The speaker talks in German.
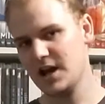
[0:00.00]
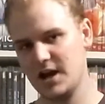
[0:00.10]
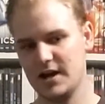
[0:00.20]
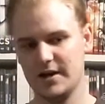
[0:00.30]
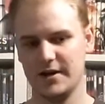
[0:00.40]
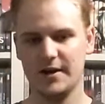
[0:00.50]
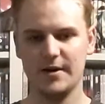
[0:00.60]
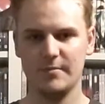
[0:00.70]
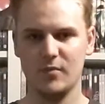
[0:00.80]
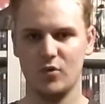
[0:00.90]

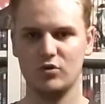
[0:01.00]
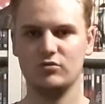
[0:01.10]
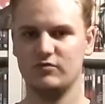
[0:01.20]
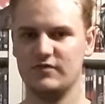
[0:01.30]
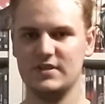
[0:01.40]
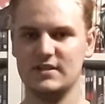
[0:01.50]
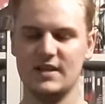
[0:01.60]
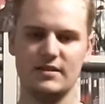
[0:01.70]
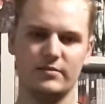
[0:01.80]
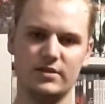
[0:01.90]
ähm, und, und wie die,
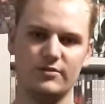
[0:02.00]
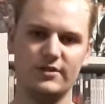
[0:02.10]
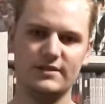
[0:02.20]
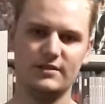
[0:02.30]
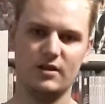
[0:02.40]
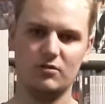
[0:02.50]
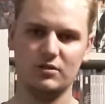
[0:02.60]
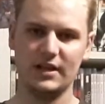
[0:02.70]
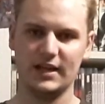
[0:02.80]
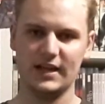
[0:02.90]
seltsam die Leute auch
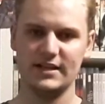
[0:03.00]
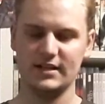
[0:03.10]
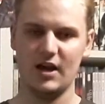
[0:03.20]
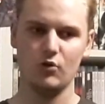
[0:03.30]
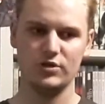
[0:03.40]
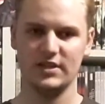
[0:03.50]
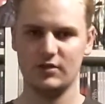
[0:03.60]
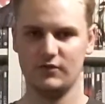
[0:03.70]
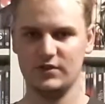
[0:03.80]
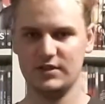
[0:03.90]
generell dann aussehen, auch
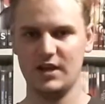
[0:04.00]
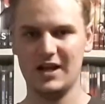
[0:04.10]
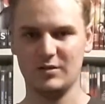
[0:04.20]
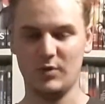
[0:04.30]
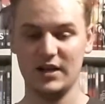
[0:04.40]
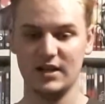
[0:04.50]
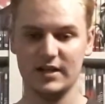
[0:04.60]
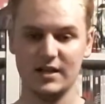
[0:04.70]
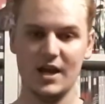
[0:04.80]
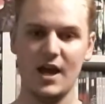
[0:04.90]
für die Allgemeinheit.
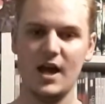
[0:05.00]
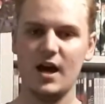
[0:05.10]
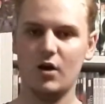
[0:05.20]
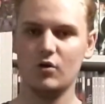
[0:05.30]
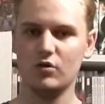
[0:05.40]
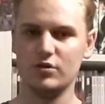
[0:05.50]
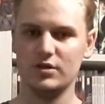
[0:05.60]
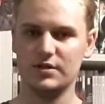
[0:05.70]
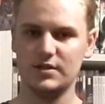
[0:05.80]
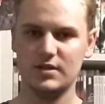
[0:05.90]

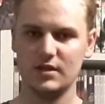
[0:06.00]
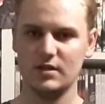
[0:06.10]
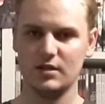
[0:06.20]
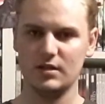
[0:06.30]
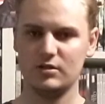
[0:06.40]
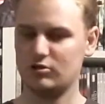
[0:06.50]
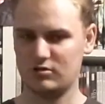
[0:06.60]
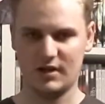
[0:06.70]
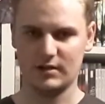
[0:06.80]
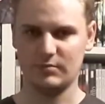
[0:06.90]
Und äh,
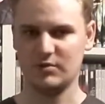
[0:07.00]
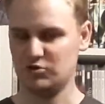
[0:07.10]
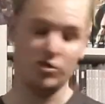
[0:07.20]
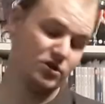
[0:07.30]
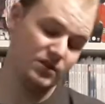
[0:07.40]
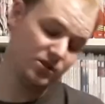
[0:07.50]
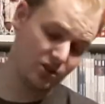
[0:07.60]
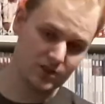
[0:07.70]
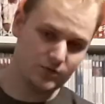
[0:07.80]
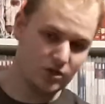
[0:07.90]
ja, man sollte die
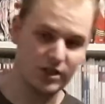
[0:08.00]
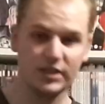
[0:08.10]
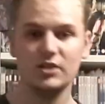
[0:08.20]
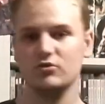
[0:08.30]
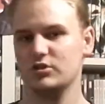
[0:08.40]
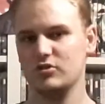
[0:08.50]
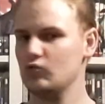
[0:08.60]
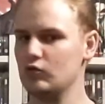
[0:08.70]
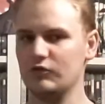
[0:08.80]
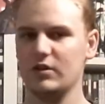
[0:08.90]
trotzdem tolerieren. Und
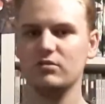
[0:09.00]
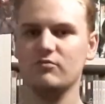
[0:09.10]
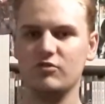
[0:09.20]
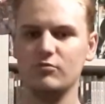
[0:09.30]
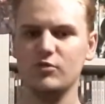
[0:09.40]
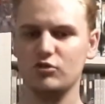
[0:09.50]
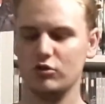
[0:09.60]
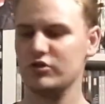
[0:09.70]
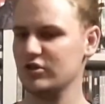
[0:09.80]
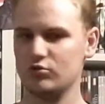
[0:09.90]
irgendwie hat der Film mich
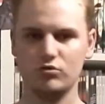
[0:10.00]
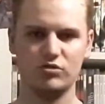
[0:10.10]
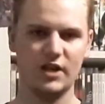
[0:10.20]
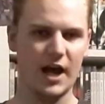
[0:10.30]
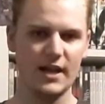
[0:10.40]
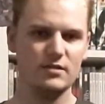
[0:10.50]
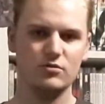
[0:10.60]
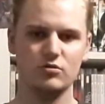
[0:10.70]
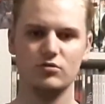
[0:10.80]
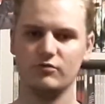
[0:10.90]
doch ganz gut
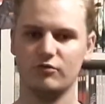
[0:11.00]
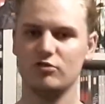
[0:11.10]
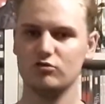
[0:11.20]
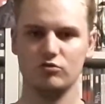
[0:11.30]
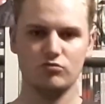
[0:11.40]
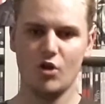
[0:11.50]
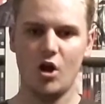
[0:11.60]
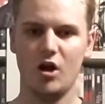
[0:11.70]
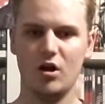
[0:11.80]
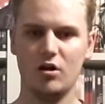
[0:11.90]
unterhalten. Irgendwie. Also
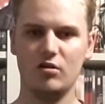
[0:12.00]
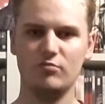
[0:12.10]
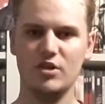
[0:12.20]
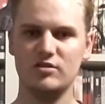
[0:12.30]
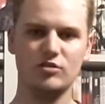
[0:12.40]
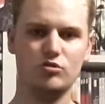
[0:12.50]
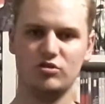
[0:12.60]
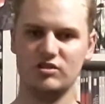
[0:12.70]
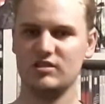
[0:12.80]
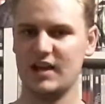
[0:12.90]
ähm, ist natürlich
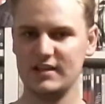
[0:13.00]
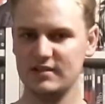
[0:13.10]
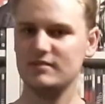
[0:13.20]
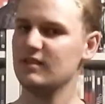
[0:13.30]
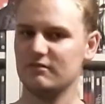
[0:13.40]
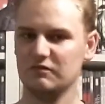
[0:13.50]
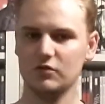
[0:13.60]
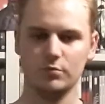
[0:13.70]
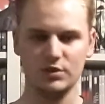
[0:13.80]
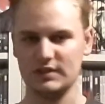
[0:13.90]
jetzt kein
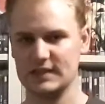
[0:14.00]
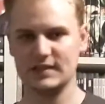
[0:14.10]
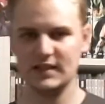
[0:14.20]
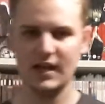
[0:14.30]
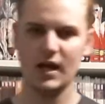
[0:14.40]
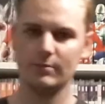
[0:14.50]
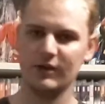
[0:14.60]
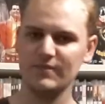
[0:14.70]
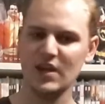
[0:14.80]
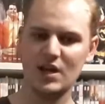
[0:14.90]
Disney-Film, ist ganz klar. Aber
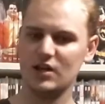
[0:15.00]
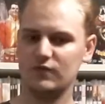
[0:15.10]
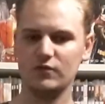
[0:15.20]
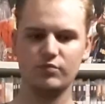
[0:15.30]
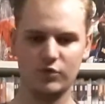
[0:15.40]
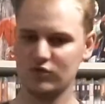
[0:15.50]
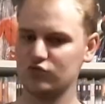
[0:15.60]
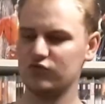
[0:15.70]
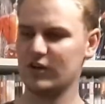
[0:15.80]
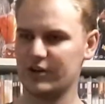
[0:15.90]
ich würde das so
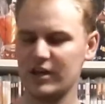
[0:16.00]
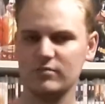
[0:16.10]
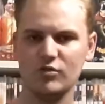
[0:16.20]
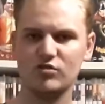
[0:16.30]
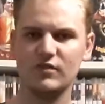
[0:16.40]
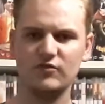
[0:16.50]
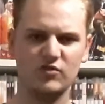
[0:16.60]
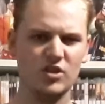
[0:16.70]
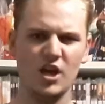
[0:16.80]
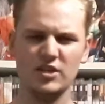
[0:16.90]
vergleichen mit sowas
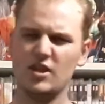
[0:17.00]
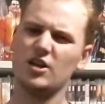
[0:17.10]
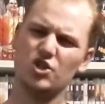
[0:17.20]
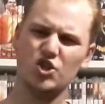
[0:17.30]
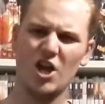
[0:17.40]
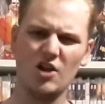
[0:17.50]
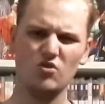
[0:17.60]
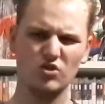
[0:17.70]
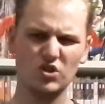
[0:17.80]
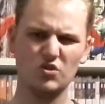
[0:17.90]
wie Dark
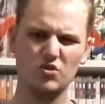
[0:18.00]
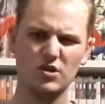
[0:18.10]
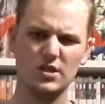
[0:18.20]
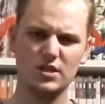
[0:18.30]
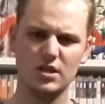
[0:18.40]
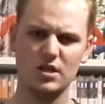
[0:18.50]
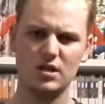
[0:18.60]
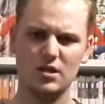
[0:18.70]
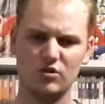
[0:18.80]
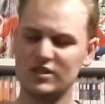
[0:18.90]
Shadows und
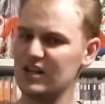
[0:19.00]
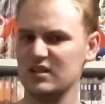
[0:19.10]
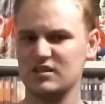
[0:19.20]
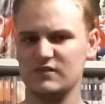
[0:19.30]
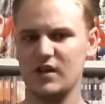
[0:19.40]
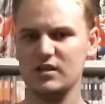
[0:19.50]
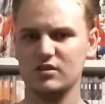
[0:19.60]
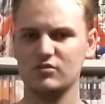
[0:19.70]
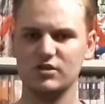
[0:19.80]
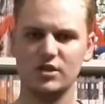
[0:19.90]
äh, Hotel Transylvanien.
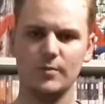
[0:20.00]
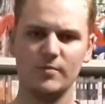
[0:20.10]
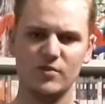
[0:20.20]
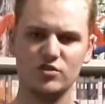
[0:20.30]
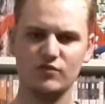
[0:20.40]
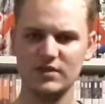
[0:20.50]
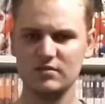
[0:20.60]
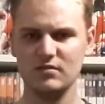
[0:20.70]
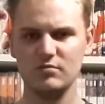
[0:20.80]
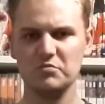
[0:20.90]
Und ich glaube, wenn man sowas
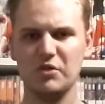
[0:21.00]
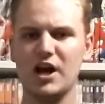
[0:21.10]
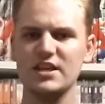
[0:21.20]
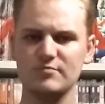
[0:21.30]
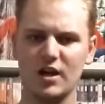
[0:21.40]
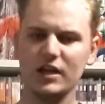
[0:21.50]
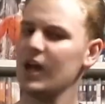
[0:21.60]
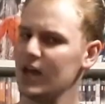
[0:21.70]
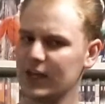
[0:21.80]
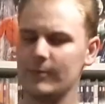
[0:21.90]
in dem Bereich mag,
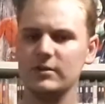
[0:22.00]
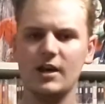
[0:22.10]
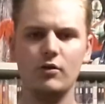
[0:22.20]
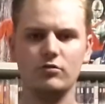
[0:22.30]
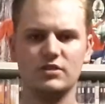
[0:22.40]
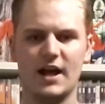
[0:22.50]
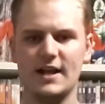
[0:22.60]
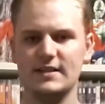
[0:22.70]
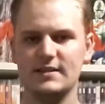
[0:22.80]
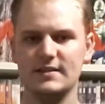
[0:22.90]
kann man hier auch
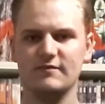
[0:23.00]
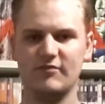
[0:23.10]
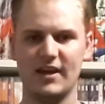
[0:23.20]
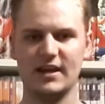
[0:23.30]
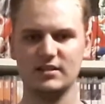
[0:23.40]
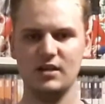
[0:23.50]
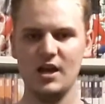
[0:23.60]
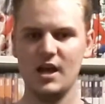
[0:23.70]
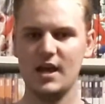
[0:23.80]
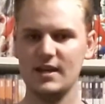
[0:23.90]
unterhalten werden.
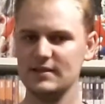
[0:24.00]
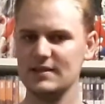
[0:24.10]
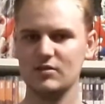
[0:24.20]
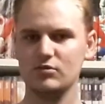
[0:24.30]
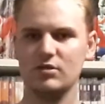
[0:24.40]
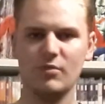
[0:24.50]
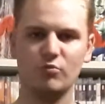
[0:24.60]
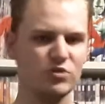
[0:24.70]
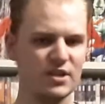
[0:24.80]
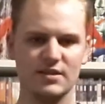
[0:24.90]
Er ist jetzt auch, man
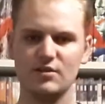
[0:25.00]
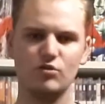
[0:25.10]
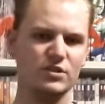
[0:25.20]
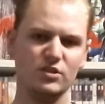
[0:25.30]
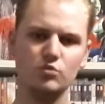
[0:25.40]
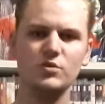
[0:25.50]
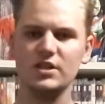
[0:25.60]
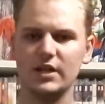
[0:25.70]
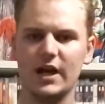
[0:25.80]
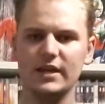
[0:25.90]
muss jetzt auch nicht
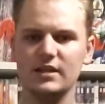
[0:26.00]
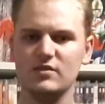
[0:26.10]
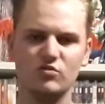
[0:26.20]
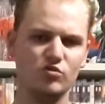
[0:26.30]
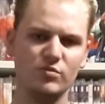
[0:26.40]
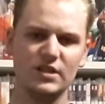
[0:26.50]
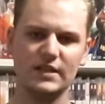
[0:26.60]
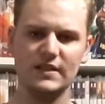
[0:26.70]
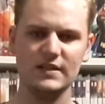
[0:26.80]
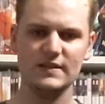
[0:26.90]
unbedingt reingehen, so nur mit dem
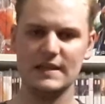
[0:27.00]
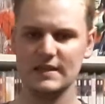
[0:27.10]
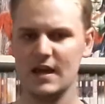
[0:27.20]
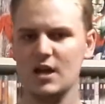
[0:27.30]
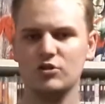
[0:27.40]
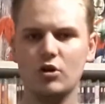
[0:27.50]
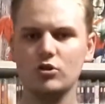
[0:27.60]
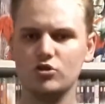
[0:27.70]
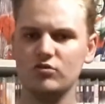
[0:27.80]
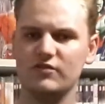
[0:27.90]
Kind. Ist jetzt doch
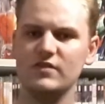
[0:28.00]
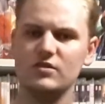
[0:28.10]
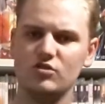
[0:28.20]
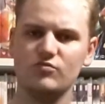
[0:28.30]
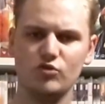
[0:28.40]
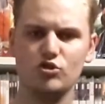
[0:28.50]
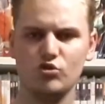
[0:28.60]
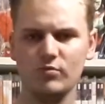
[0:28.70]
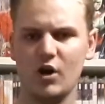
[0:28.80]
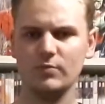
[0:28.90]
schon, ich finde, würde
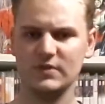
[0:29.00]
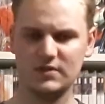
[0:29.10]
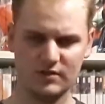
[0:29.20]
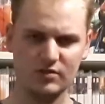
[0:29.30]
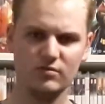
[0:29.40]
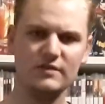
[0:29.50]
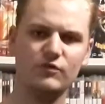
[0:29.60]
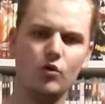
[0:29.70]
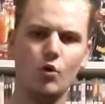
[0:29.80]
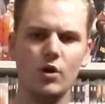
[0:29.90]
schon behaupten, dass es ein
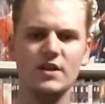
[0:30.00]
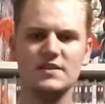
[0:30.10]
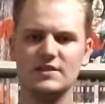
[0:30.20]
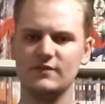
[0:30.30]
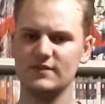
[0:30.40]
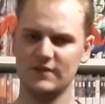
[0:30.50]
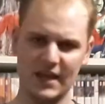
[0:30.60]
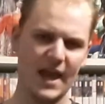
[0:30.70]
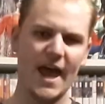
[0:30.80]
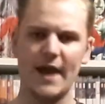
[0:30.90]
Niveau höher ist als sowas wie
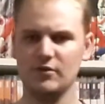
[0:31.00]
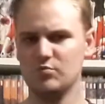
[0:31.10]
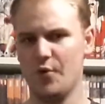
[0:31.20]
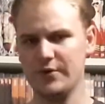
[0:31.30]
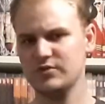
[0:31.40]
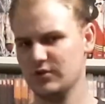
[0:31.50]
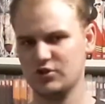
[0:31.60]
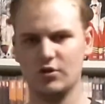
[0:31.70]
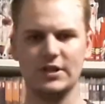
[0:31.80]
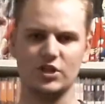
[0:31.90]
Angry Birds oder
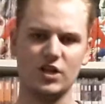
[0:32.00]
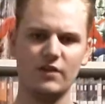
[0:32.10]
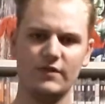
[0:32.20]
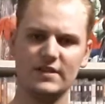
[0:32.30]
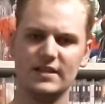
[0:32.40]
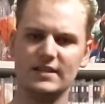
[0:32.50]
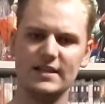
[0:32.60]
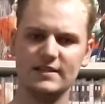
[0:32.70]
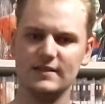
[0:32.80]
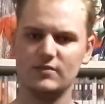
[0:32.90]
Shaun nach Schaf, als
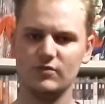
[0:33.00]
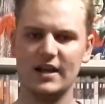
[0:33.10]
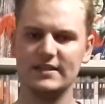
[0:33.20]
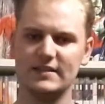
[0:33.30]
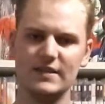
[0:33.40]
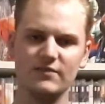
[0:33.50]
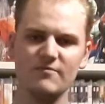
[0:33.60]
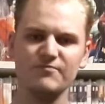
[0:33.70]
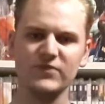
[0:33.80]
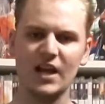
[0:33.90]
letztes so alles lief.
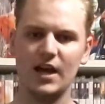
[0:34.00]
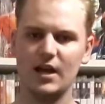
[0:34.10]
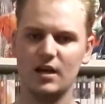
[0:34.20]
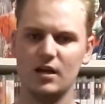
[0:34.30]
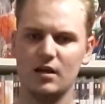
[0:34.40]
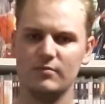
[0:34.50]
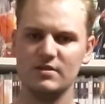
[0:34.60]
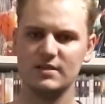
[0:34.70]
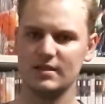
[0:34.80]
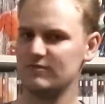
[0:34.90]
Ähm,
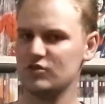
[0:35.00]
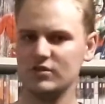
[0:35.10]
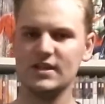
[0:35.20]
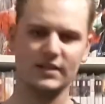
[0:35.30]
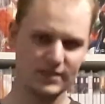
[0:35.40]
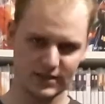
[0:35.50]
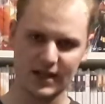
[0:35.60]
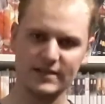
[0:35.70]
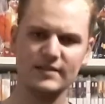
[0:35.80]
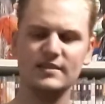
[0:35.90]
jetzt, wie schon gesagt,
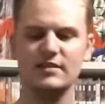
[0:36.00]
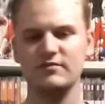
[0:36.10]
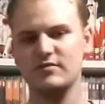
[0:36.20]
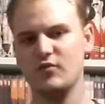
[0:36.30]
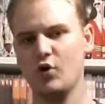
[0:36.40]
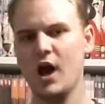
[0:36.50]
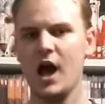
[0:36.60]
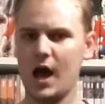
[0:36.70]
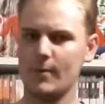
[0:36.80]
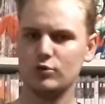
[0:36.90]
kein Disney-Niveau, aber